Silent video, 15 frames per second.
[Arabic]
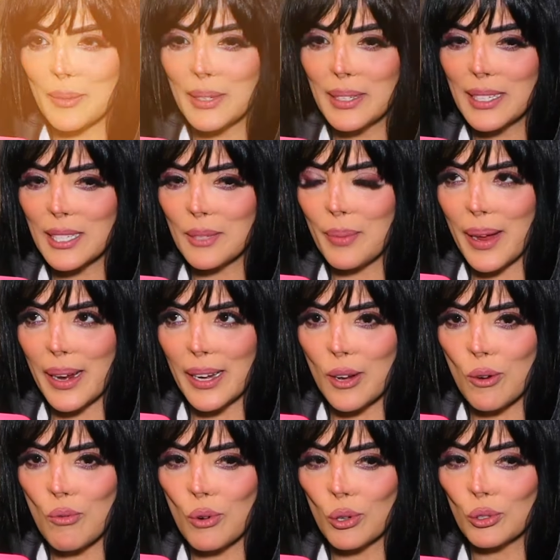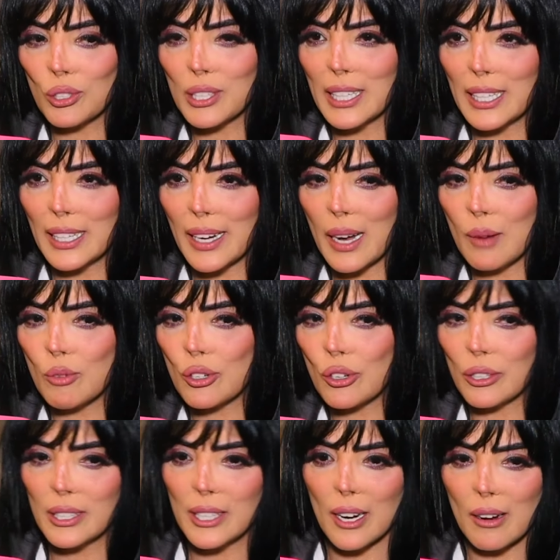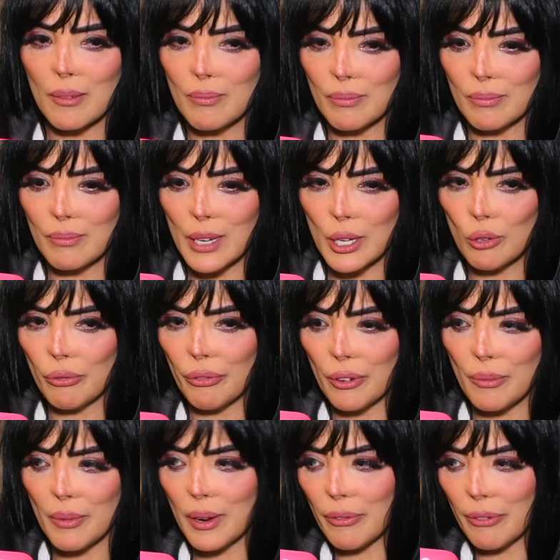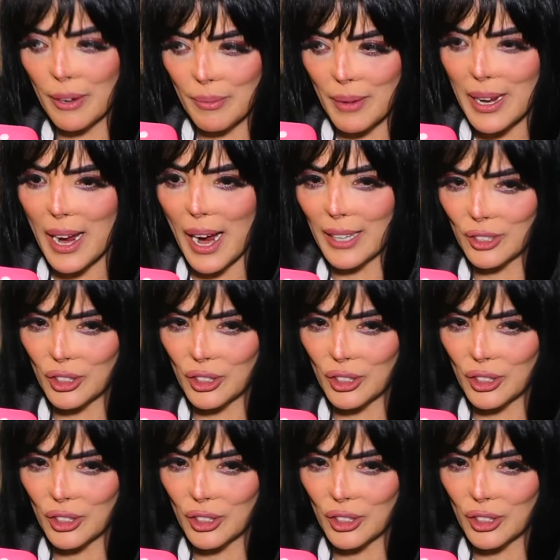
بالنسبة لي وخصوصا ان انا مش راضية مليون في المية عن